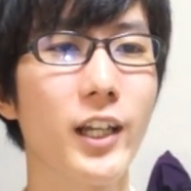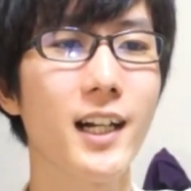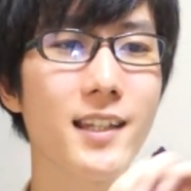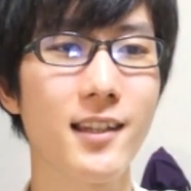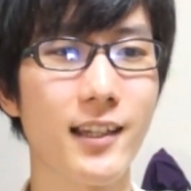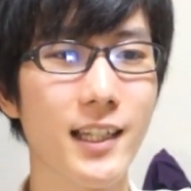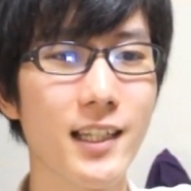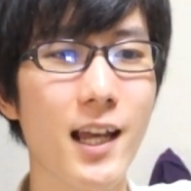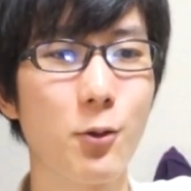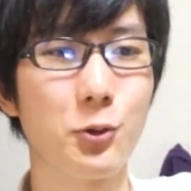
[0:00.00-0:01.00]
定ガスではでき
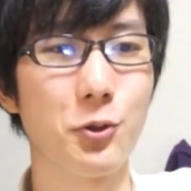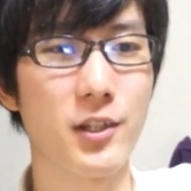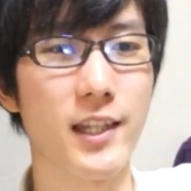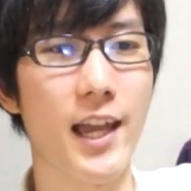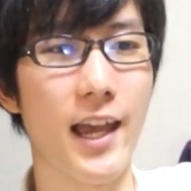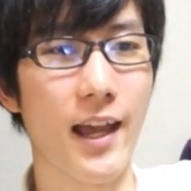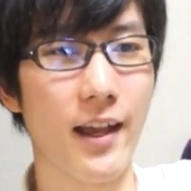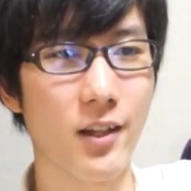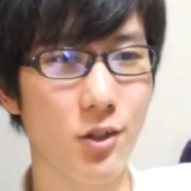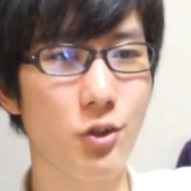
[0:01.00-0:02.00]
ないこととして、
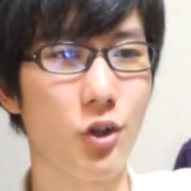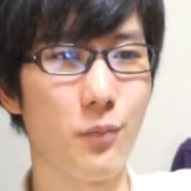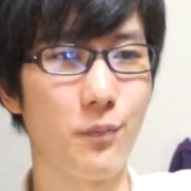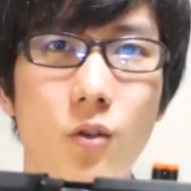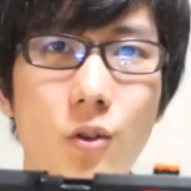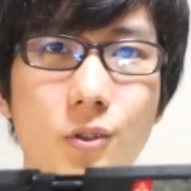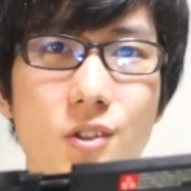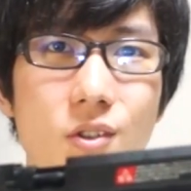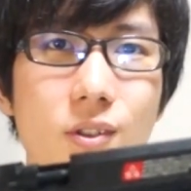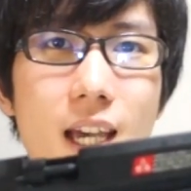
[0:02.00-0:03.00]
よいしょ。この
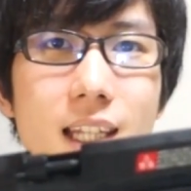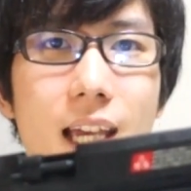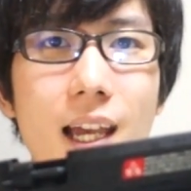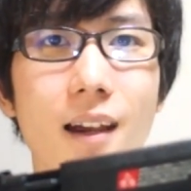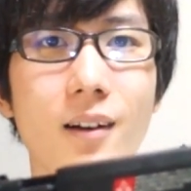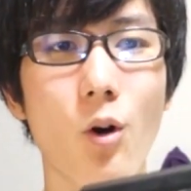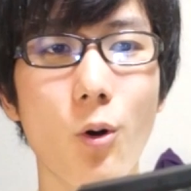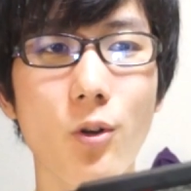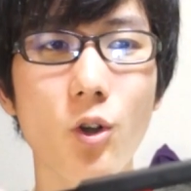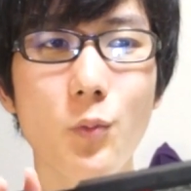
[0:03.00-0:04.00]
状態で、
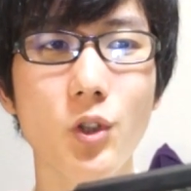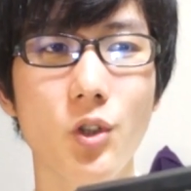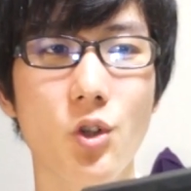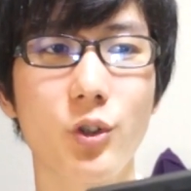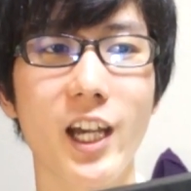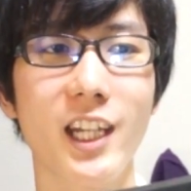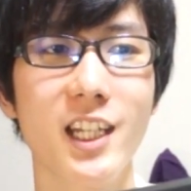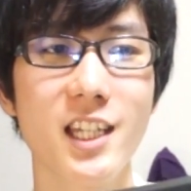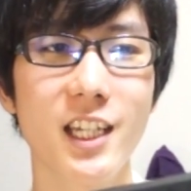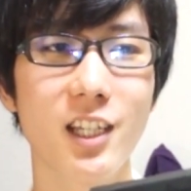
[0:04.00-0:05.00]
ホールドオープンの状態で維
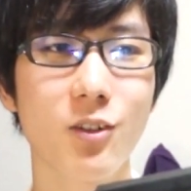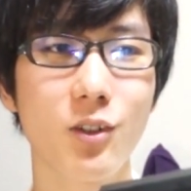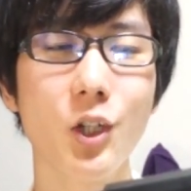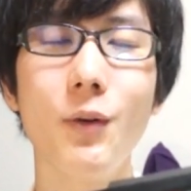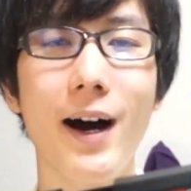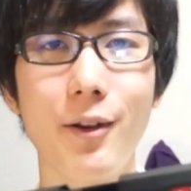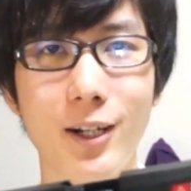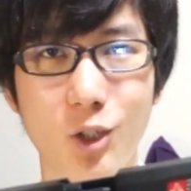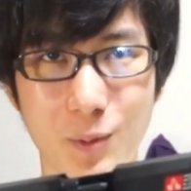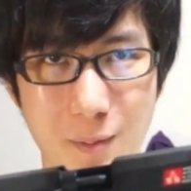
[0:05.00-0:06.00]
持できるっていうのはあるか
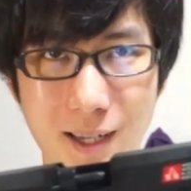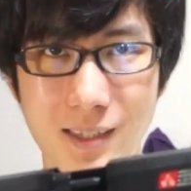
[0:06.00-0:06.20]
と思いま